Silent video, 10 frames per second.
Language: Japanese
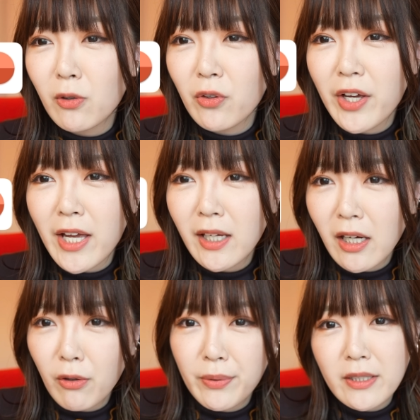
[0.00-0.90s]
この辺
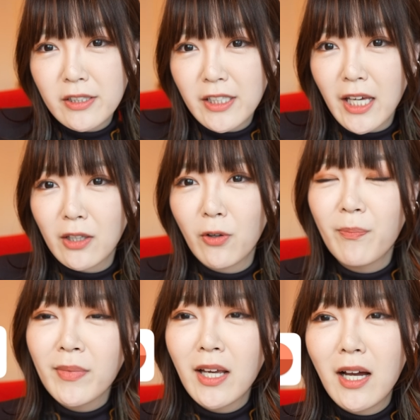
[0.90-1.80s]
がオフィス系の
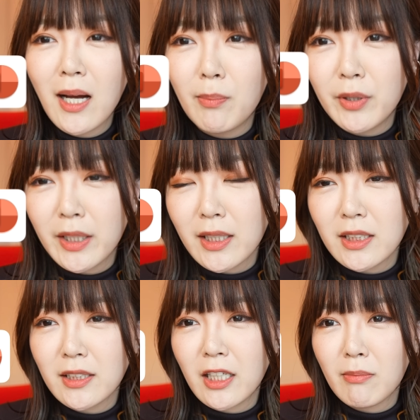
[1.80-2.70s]
アプリたち
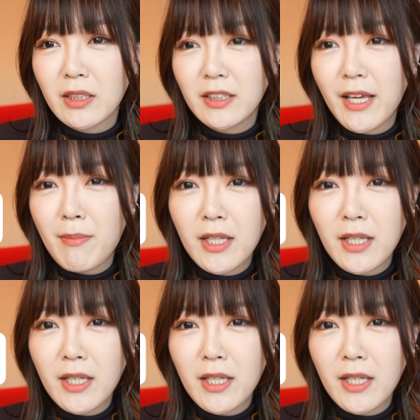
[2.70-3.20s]
になりますね。